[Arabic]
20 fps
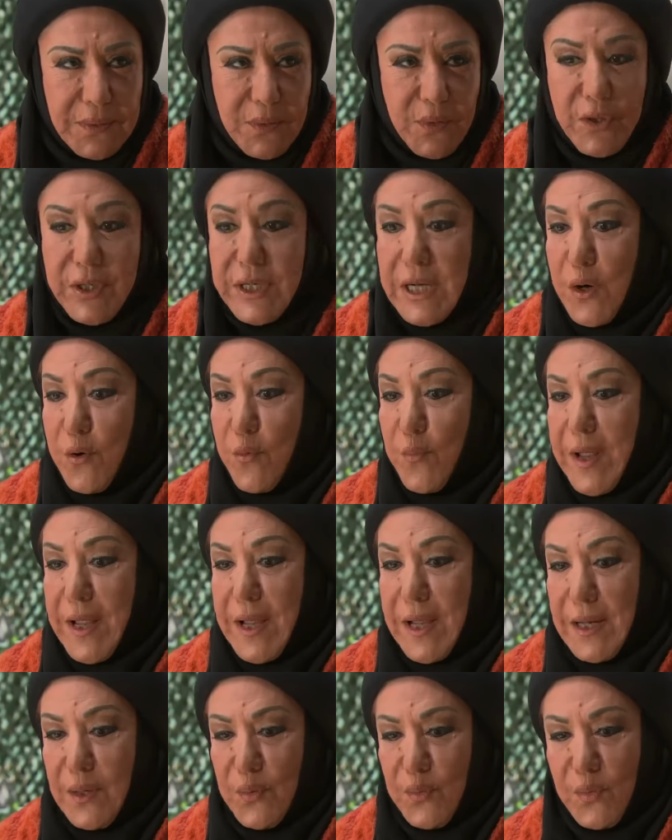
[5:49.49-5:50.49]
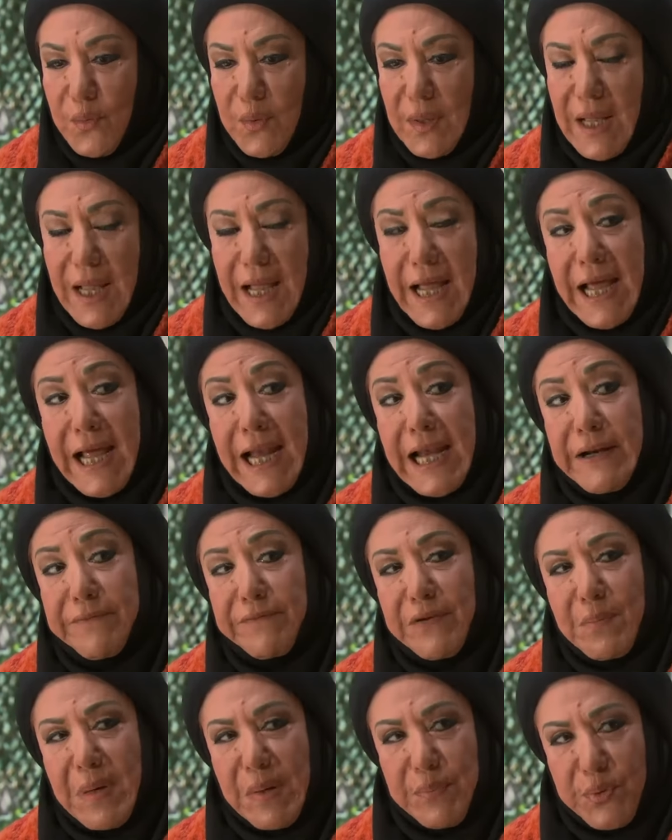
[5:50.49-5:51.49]
قلنا وماله
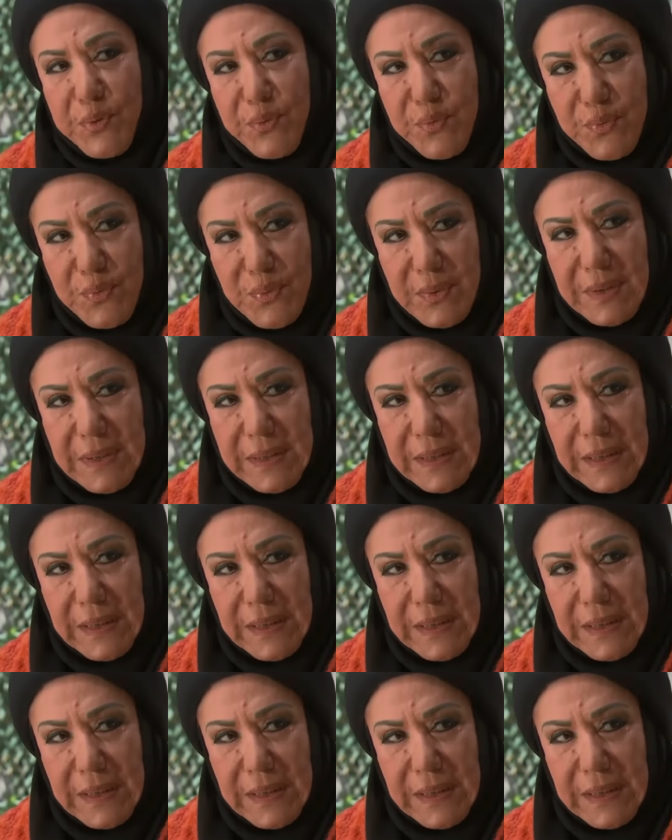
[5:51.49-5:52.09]
الف مبروك